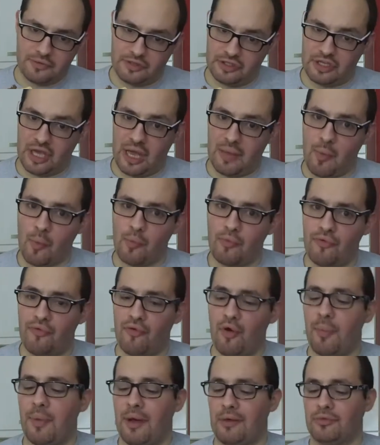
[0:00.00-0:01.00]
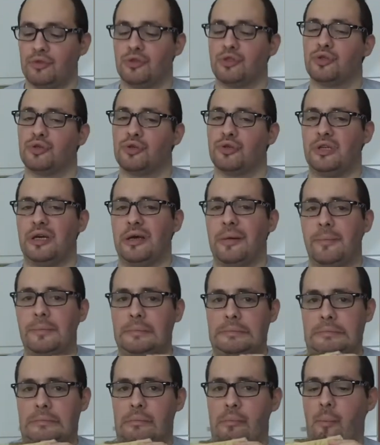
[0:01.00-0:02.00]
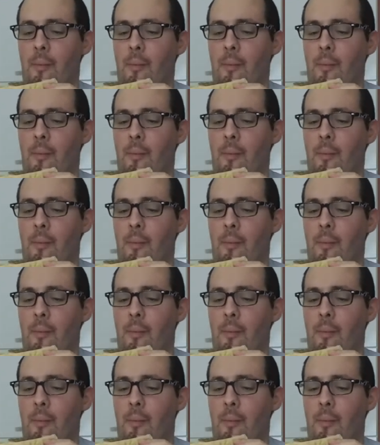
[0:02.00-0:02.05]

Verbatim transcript: C'est carrément plus fort par contre en chocolat.